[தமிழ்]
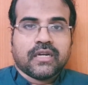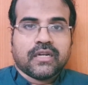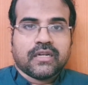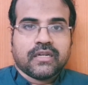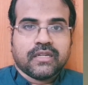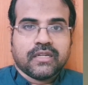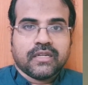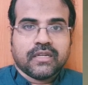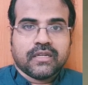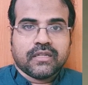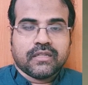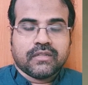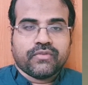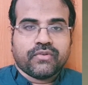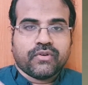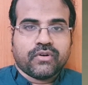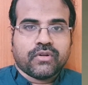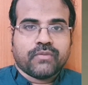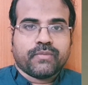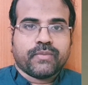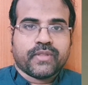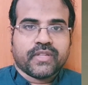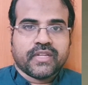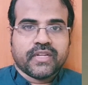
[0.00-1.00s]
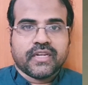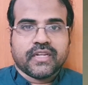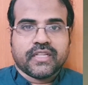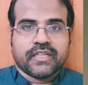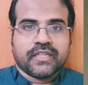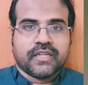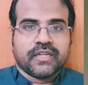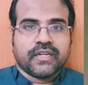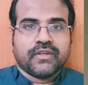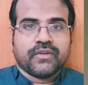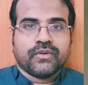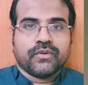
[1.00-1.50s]
நீங்கள் இந்த ஃபோட்டோ பார்த்தீங்கன்னா
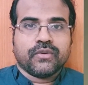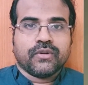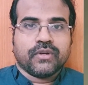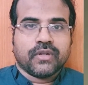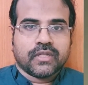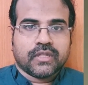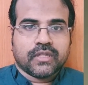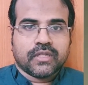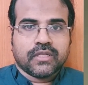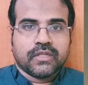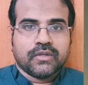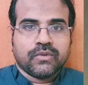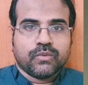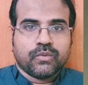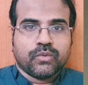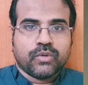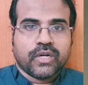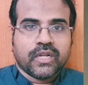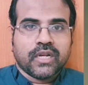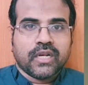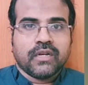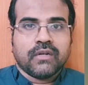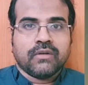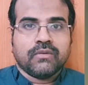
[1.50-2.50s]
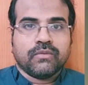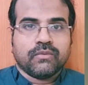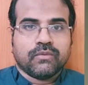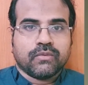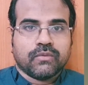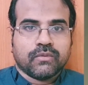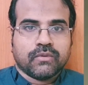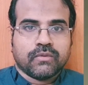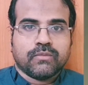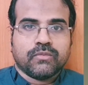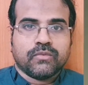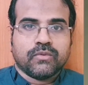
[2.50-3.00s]
தெரியும் அதாவது உடல்
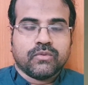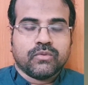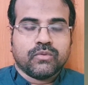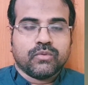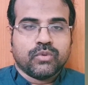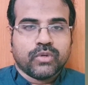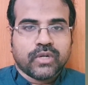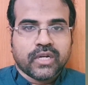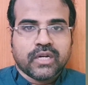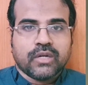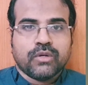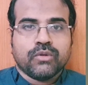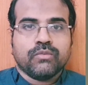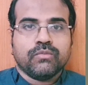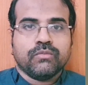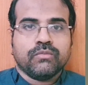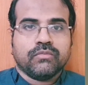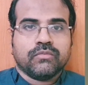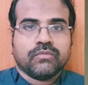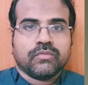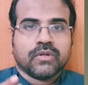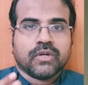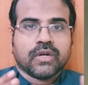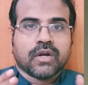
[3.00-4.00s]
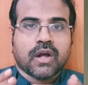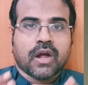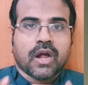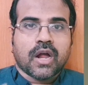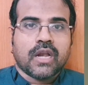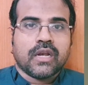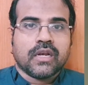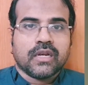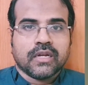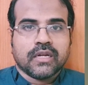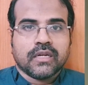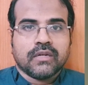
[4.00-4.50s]
உடலும்
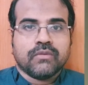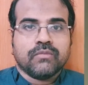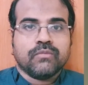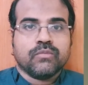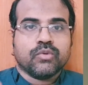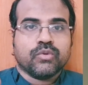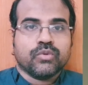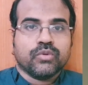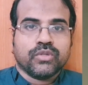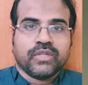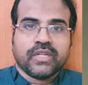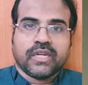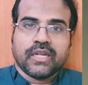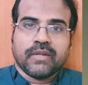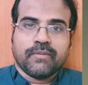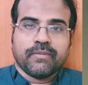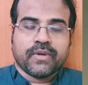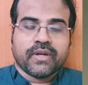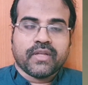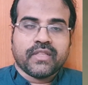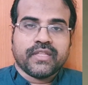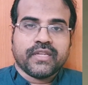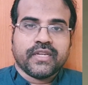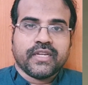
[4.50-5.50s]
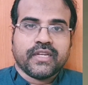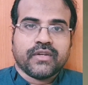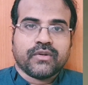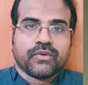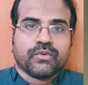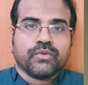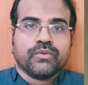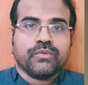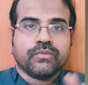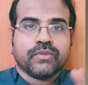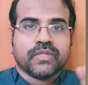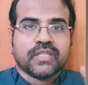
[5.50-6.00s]
கால்களும் குதிரை மாதிரி
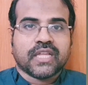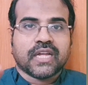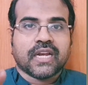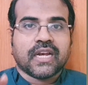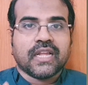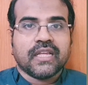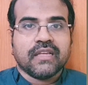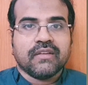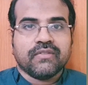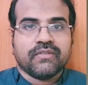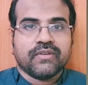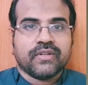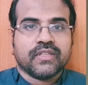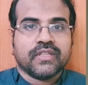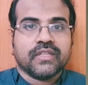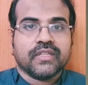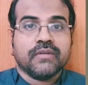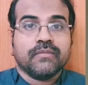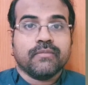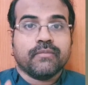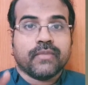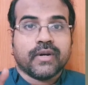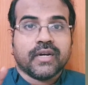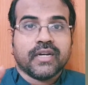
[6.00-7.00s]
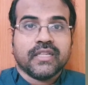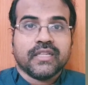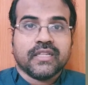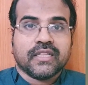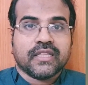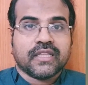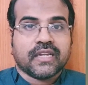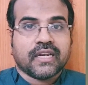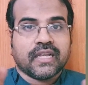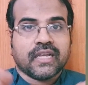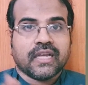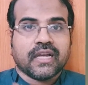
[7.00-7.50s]
இருக்கும் தலை வந்து மனித
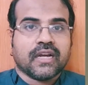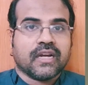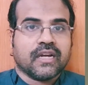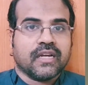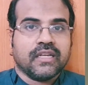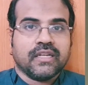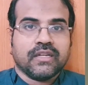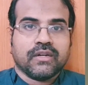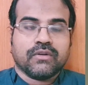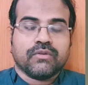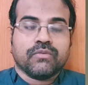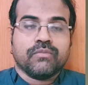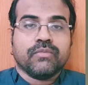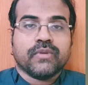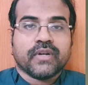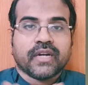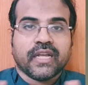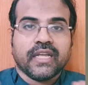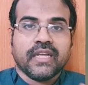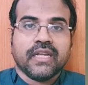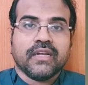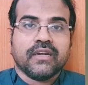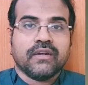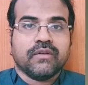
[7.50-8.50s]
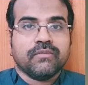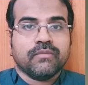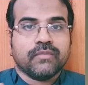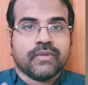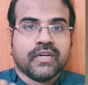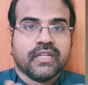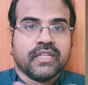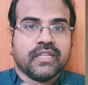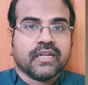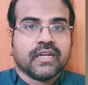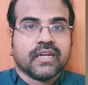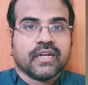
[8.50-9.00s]
தலையாக இருக்கும் கைகளும்
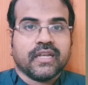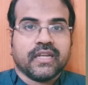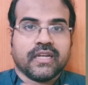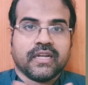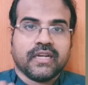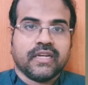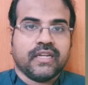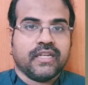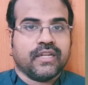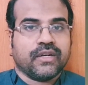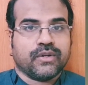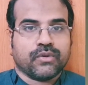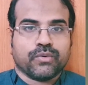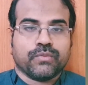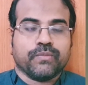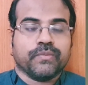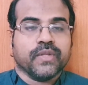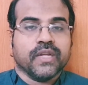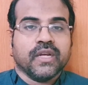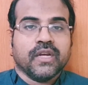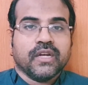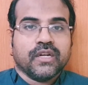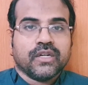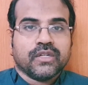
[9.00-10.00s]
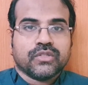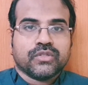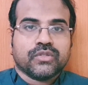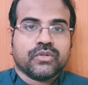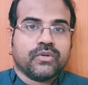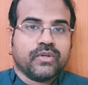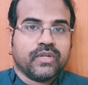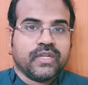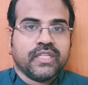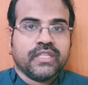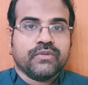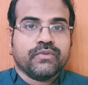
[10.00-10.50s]
மனித கைகள் இருக்கும் ஸோ
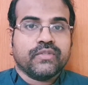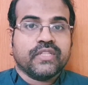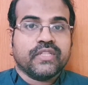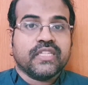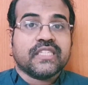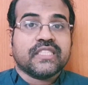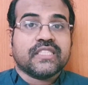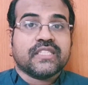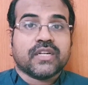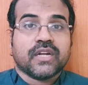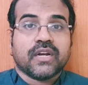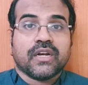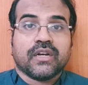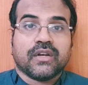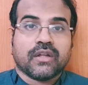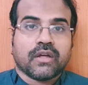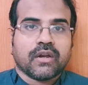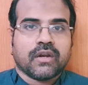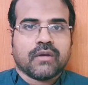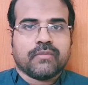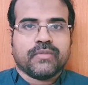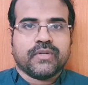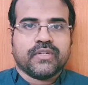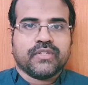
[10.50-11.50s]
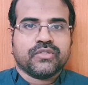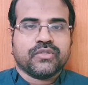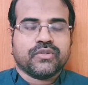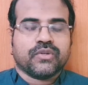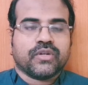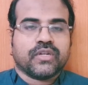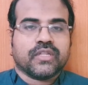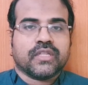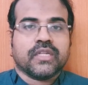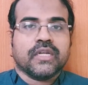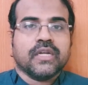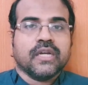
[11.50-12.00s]
இது வந்து சென்டார் அப்படின்னு
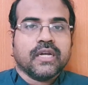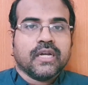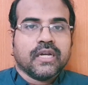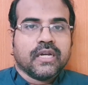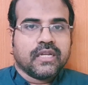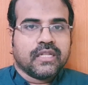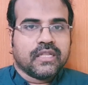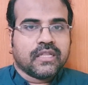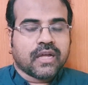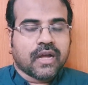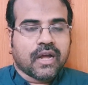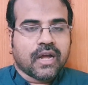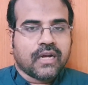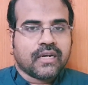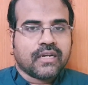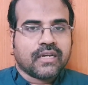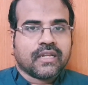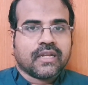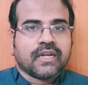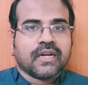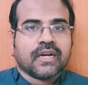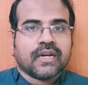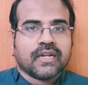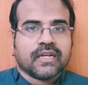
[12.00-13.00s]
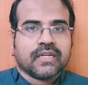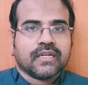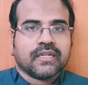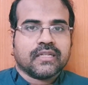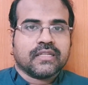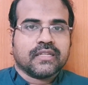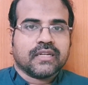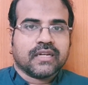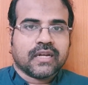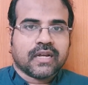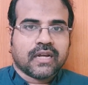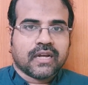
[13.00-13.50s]
சொல்கிறது இந்த ஆற்றை
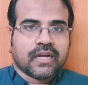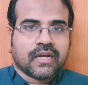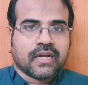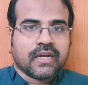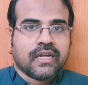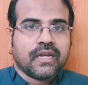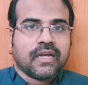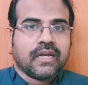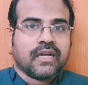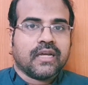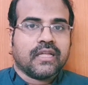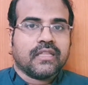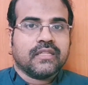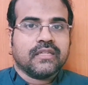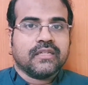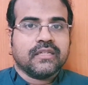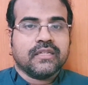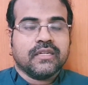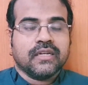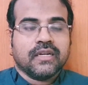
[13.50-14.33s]
கடக்கிறதுக்காக அது